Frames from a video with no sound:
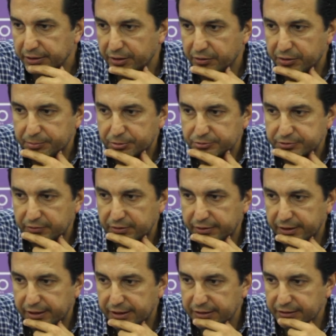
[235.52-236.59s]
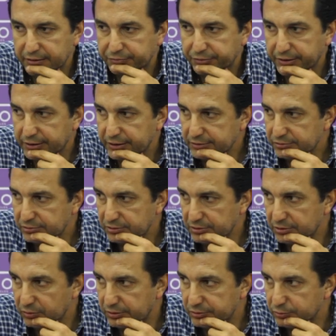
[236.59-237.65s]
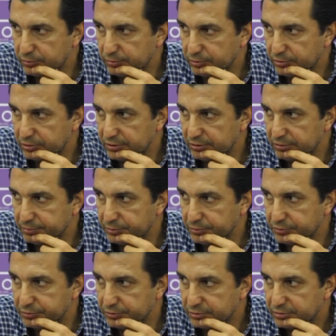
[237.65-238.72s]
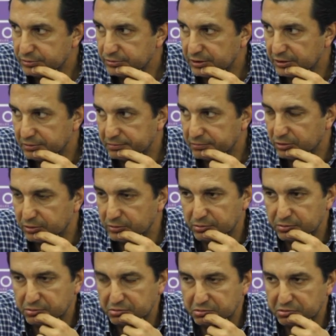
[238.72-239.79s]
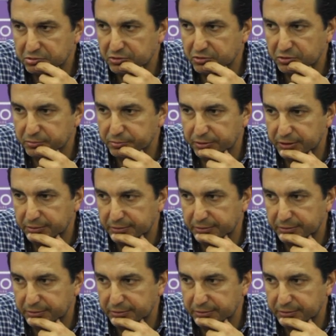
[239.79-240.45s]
mi grado de responsabilidad en el fracaso y lo asumo y punto. O sea, no tengo ningún